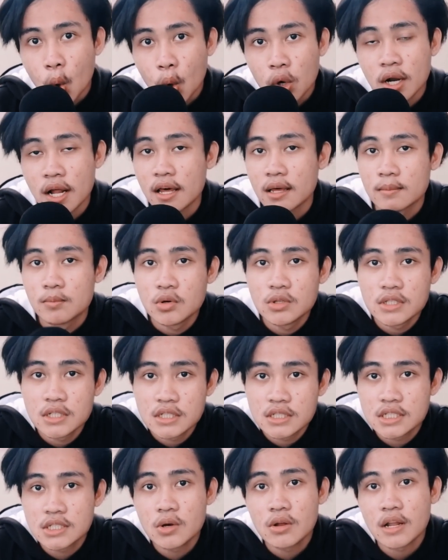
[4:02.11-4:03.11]
Nah yang bunyi
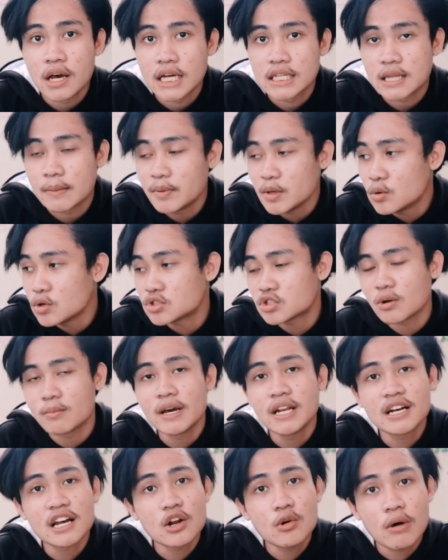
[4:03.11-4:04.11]
siul lah. Tapi gue
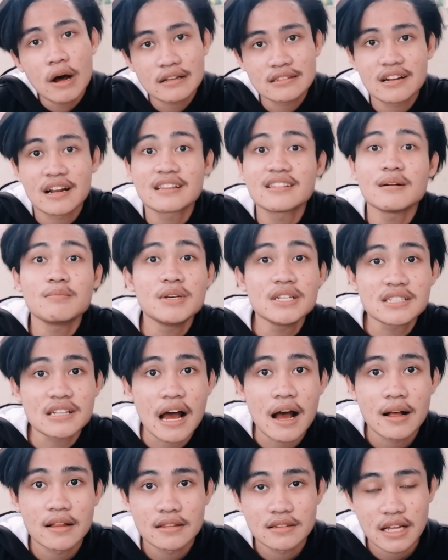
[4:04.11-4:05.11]
cobain keluar ternyata bisa.
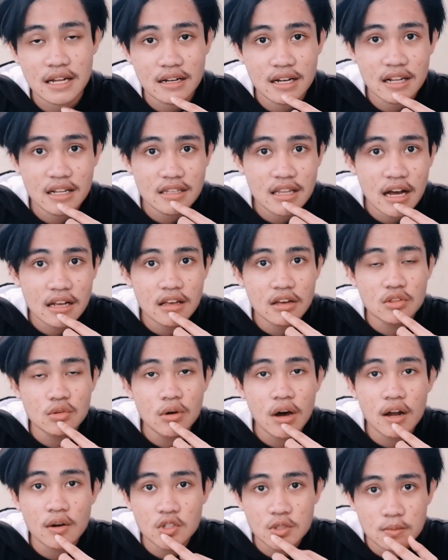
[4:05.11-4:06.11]
Dan lidahnya itu
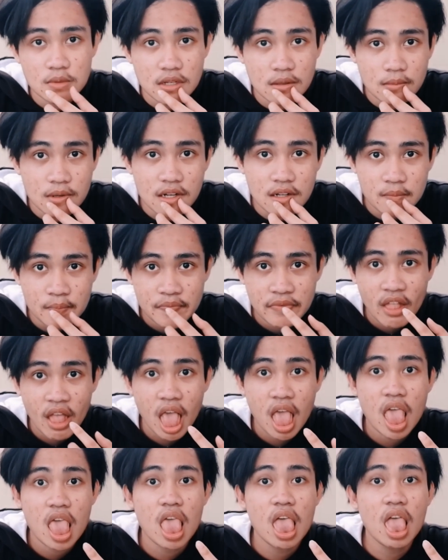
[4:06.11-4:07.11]
harus bener-bener
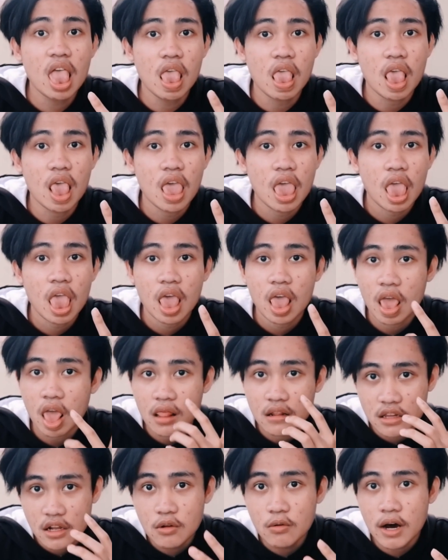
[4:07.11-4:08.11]
eh,
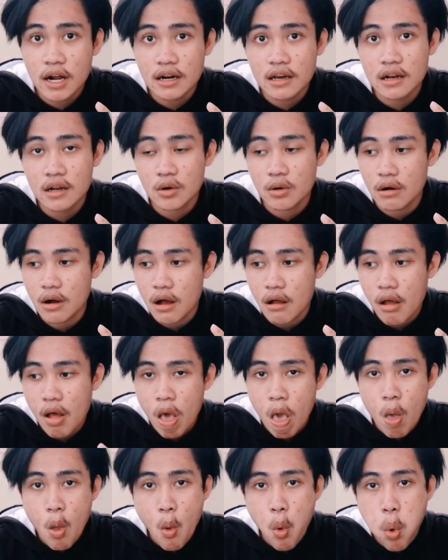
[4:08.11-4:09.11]
di luar kalau gue.
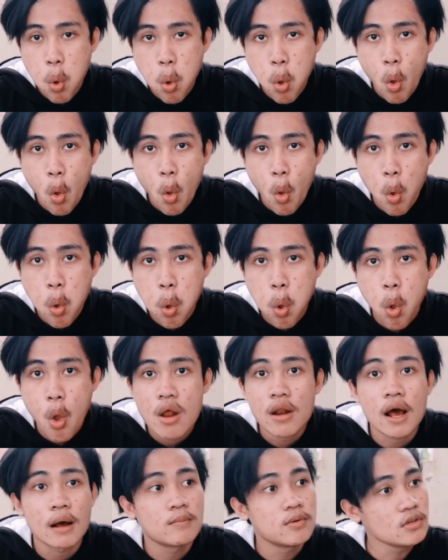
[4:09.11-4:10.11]

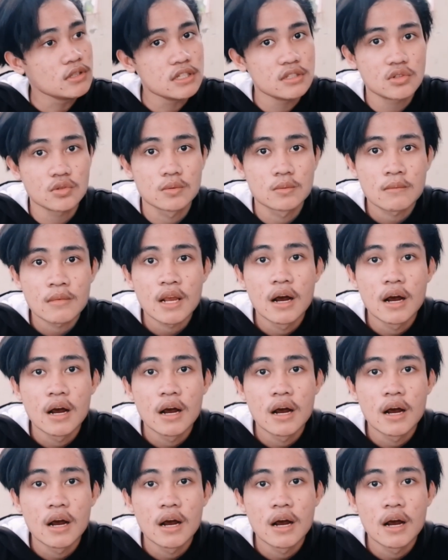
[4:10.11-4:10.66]
Nah bunyi tuh.